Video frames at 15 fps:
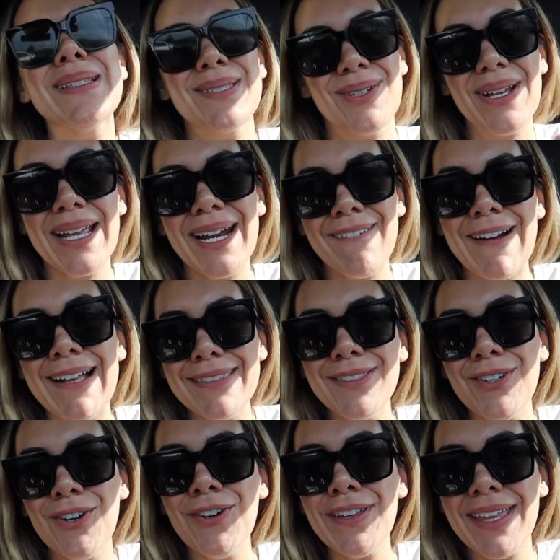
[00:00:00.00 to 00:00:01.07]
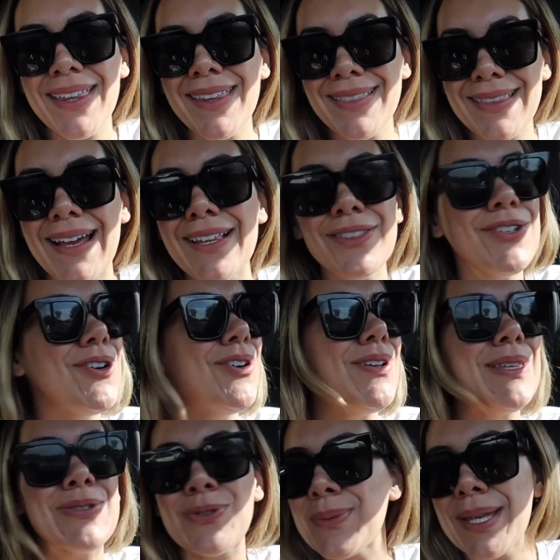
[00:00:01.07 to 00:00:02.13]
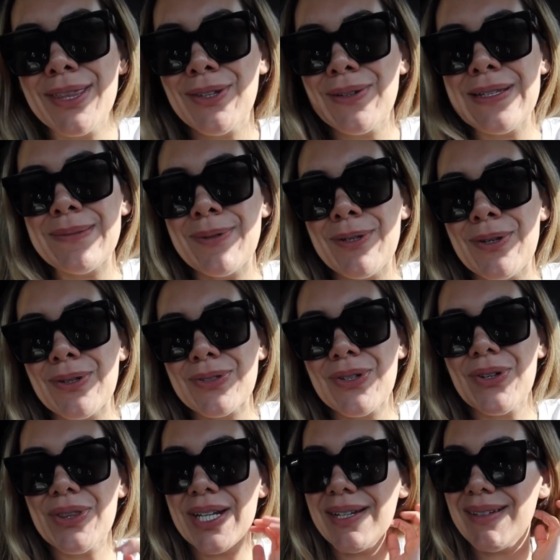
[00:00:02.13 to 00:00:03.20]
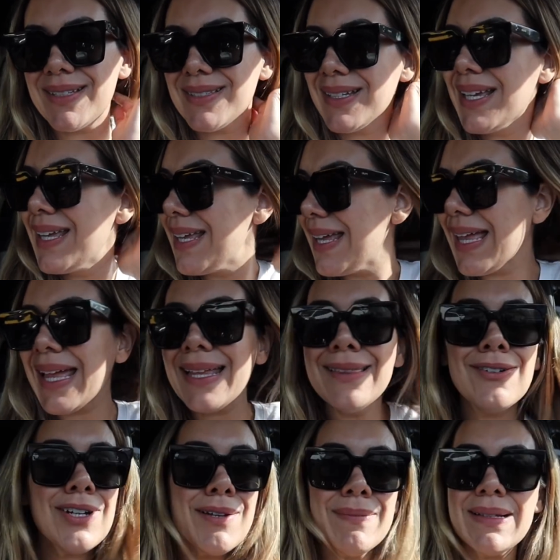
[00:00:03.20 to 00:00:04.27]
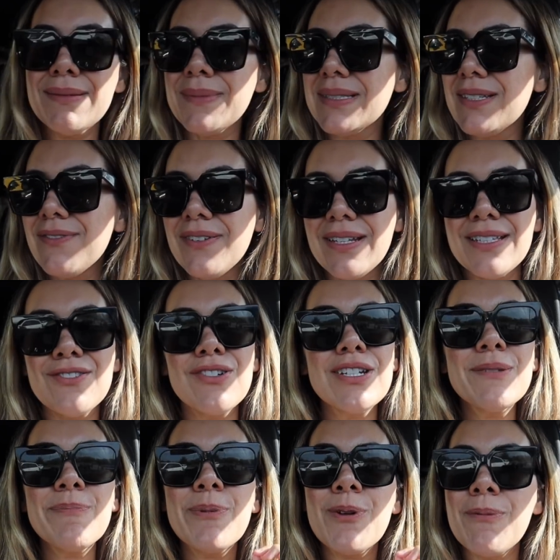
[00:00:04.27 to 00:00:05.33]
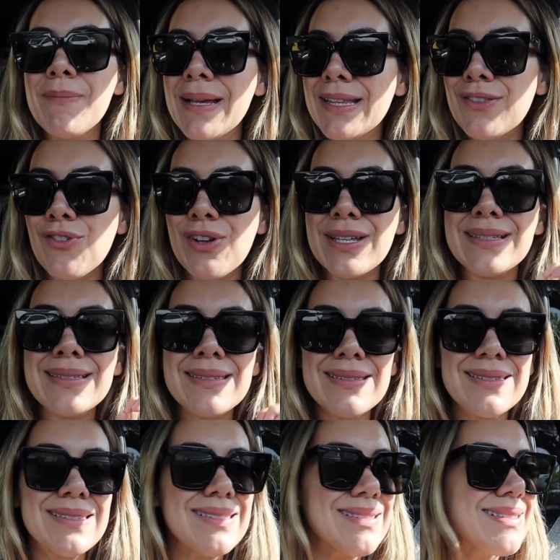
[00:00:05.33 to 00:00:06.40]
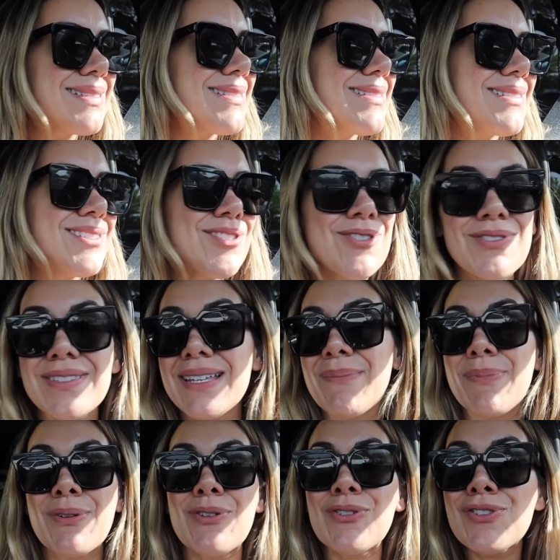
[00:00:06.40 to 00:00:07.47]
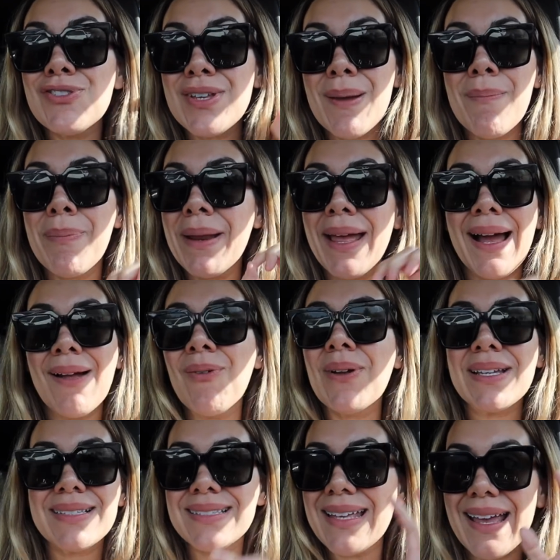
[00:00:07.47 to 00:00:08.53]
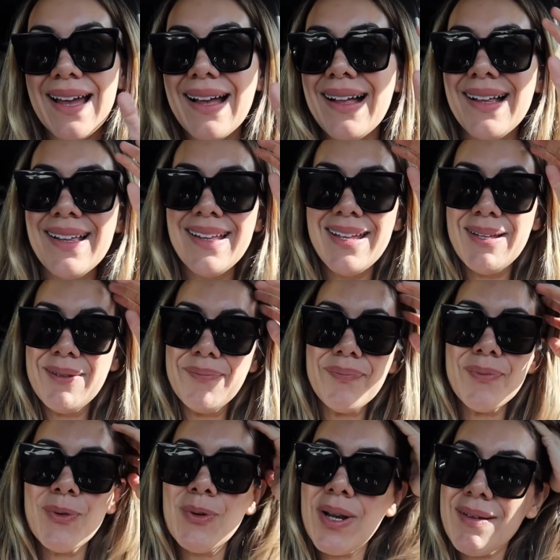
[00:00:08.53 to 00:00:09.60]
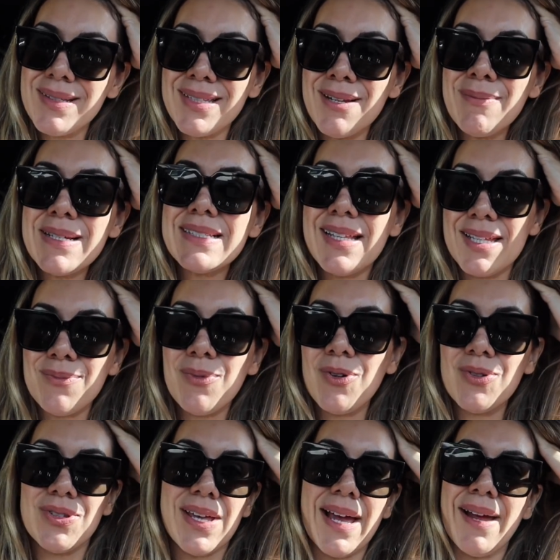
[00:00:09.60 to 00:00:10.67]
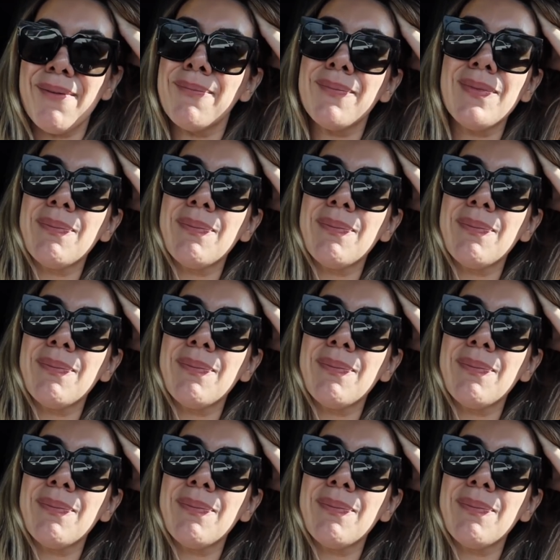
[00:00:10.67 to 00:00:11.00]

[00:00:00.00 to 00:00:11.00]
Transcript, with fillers: estoy grabando y editando y subiéndoles vlogs otra vez. Es lo que más me hace feliz. Yo les prometo que no sé, pero yo siempre, aunque sea una vez al mes, o sea,